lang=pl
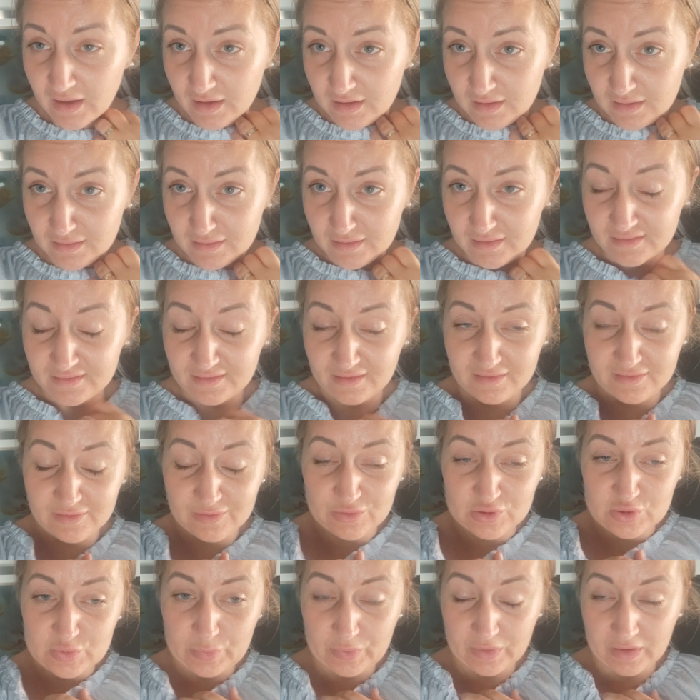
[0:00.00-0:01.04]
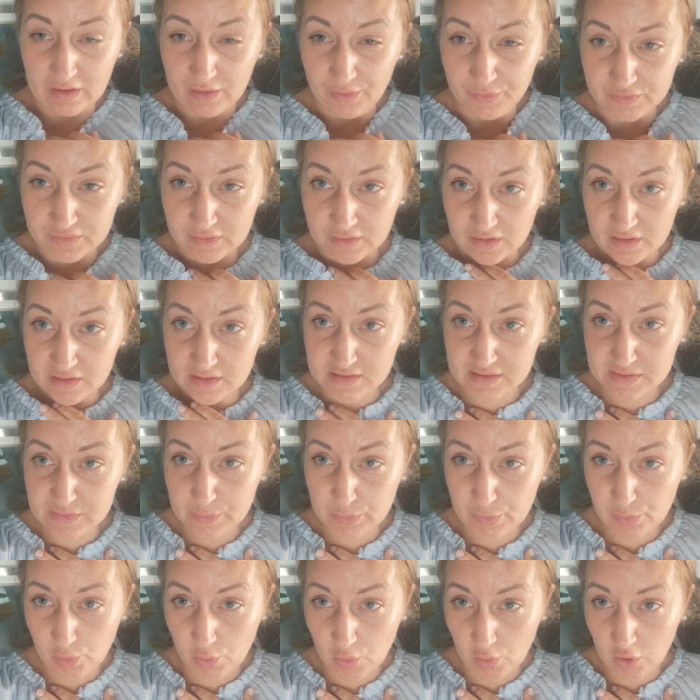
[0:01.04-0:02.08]
E, Tadeusz pojechał teraz
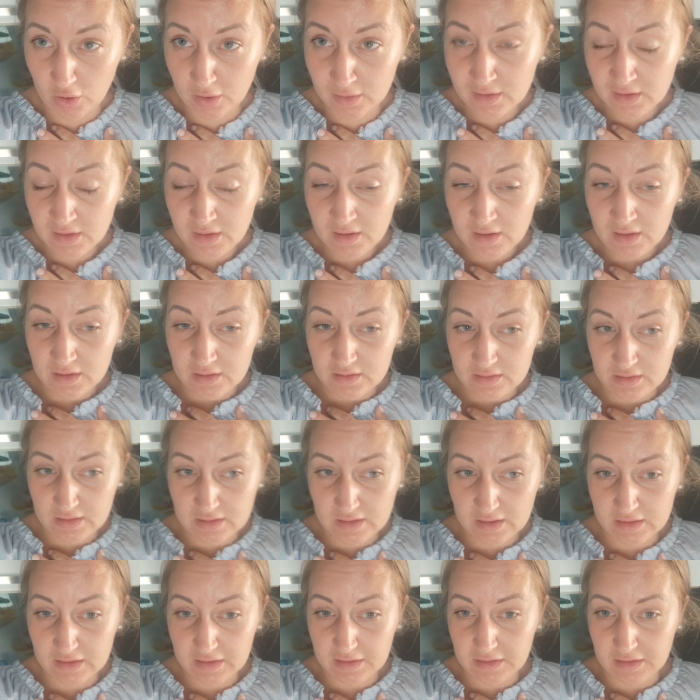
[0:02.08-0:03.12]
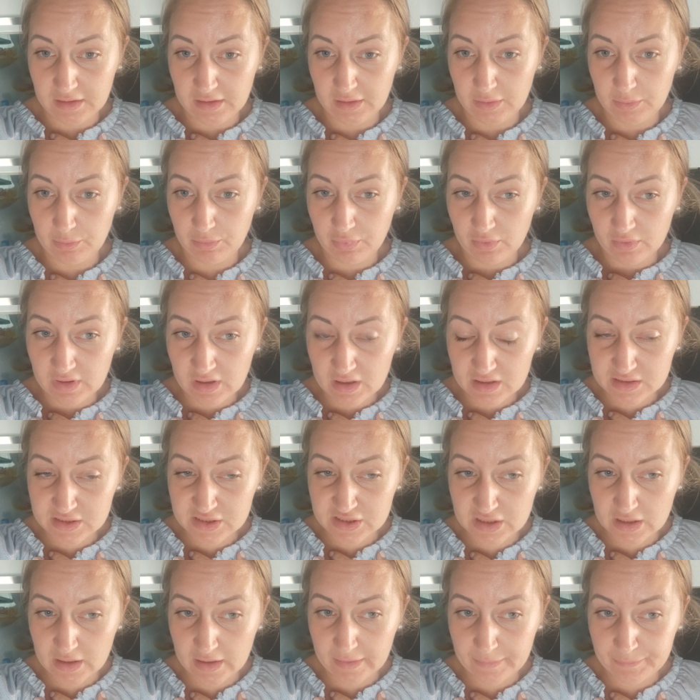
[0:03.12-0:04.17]
po Lilę i po
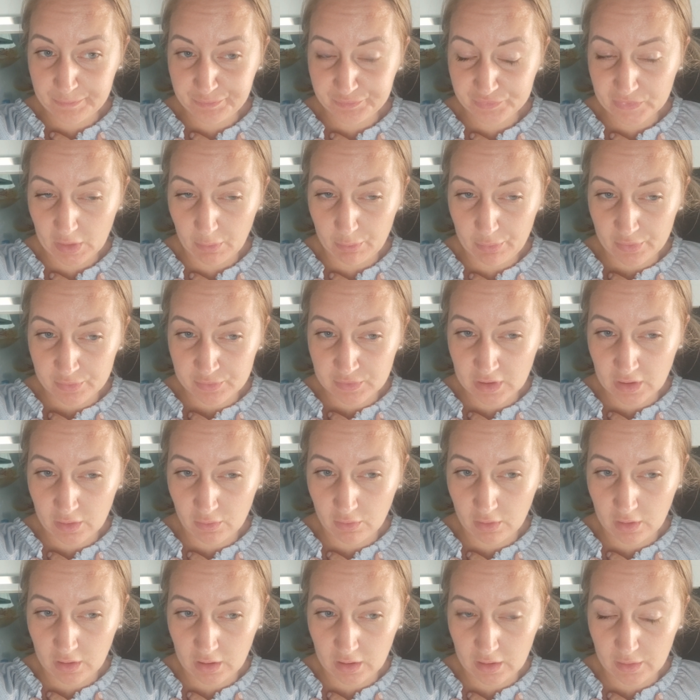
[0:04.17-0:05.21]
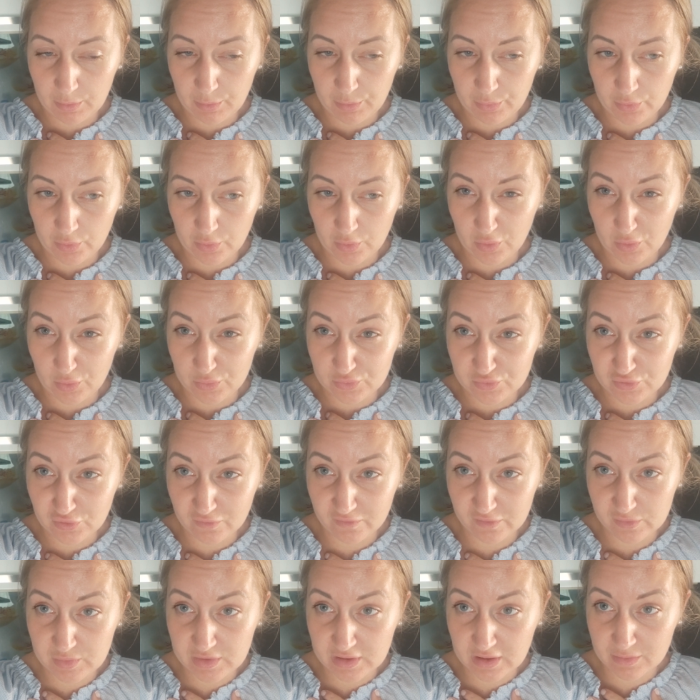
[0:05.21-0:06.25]
Jasia, po Michałka, bo jutro
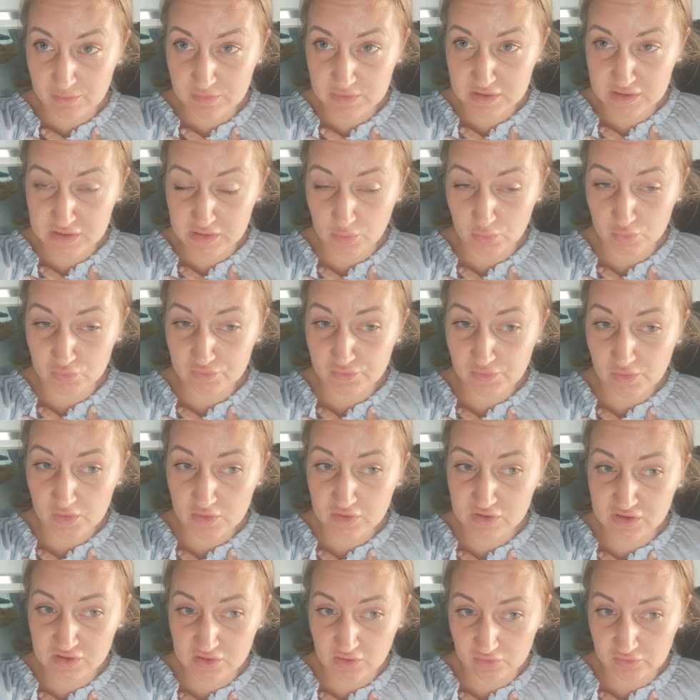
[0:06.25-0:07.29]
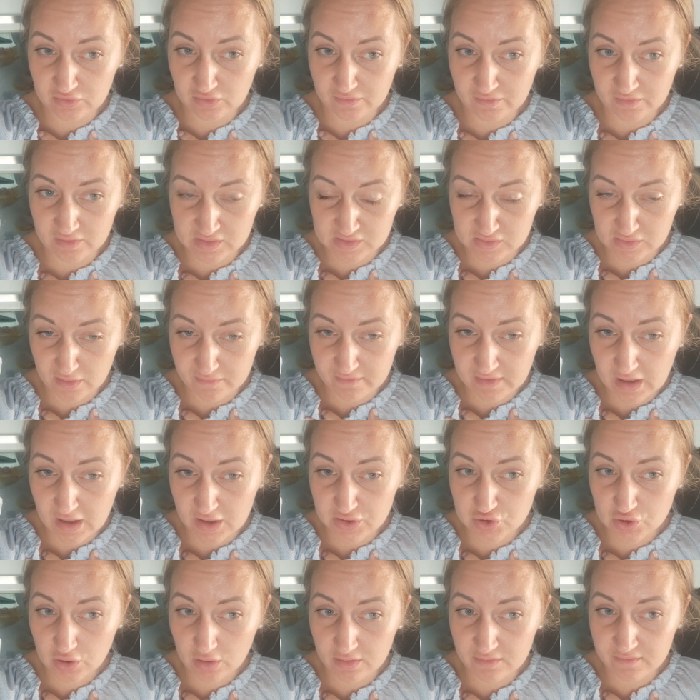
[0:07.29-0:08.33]
wybieramy się do ZO, do Wrocławia,
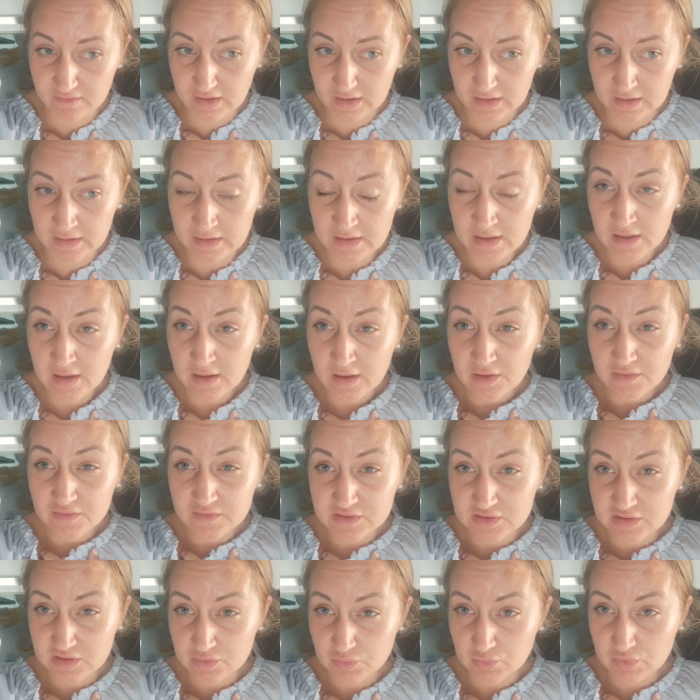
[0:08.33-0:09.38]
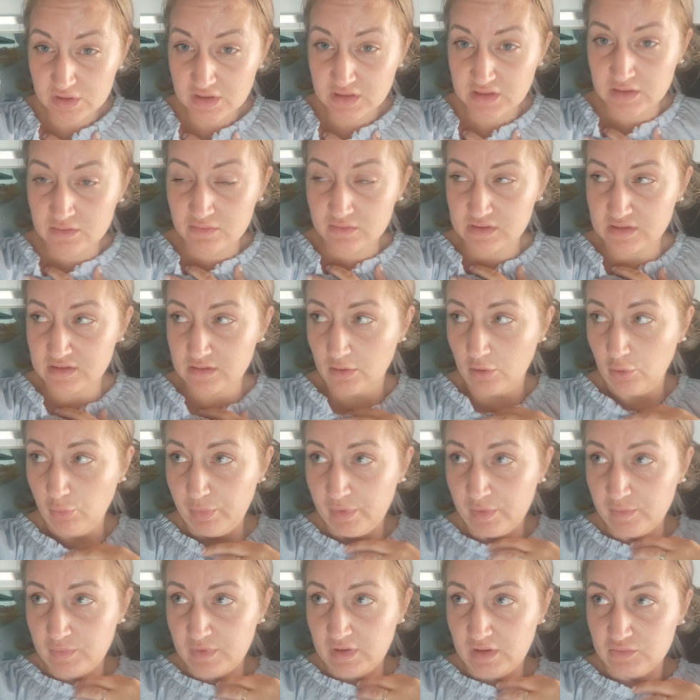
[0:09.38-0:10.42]
aczkolwiek wstrzymuję się z
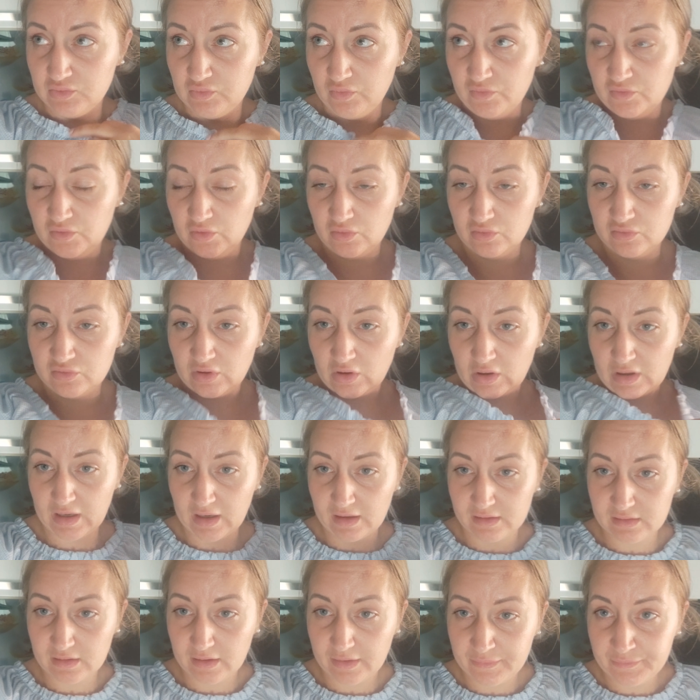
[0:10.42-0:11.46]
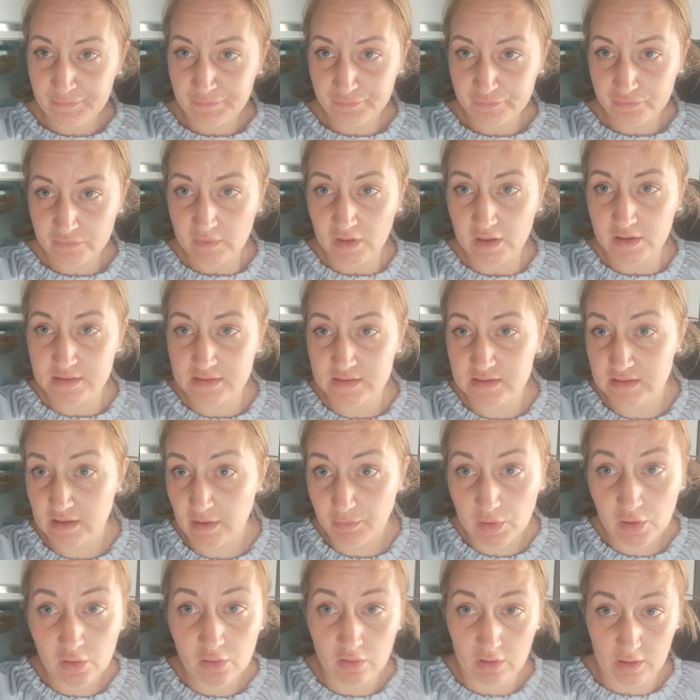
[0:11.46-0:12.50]
zakupem biletów do jutra rana, z
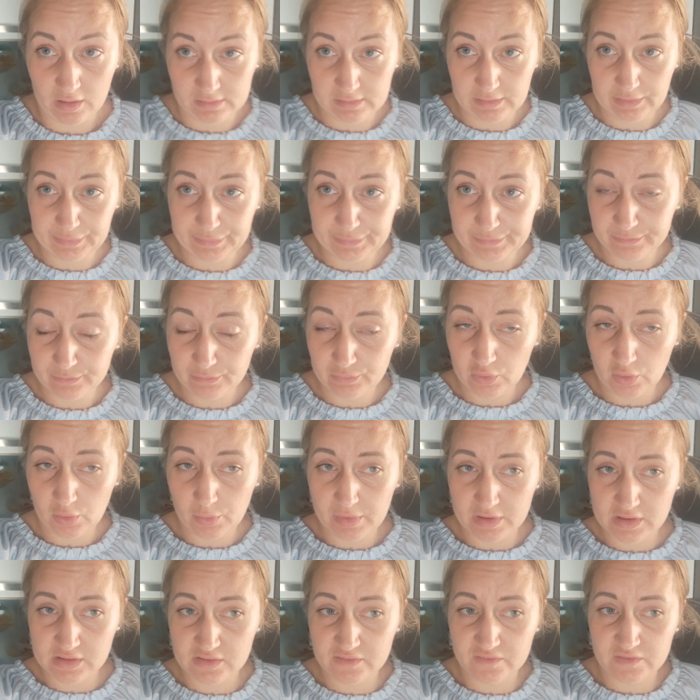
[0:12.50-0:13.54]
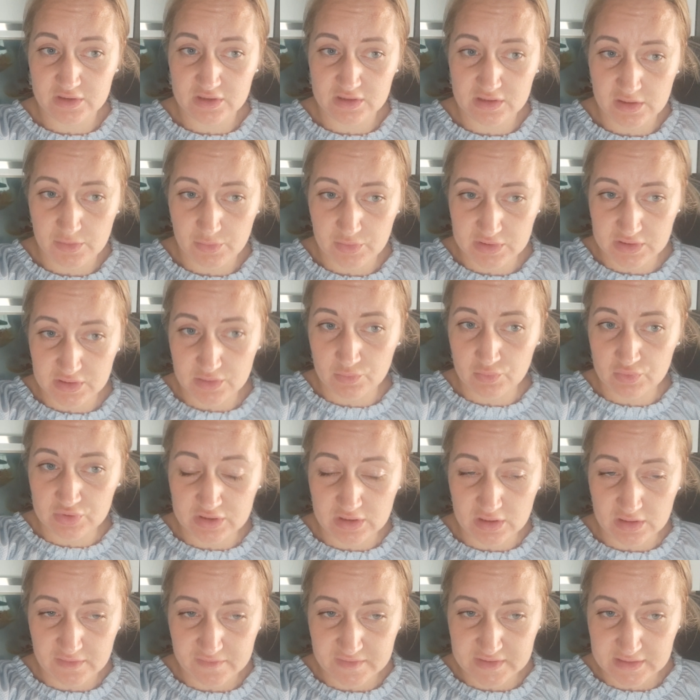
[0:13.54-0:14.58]
samego rana, bo bardzo wcześnie będziemy
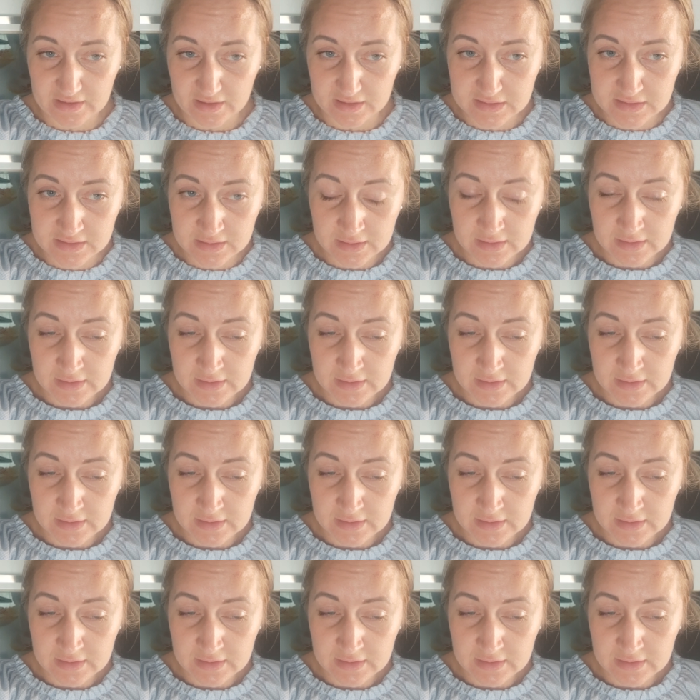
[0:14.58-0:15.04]
musieli wstać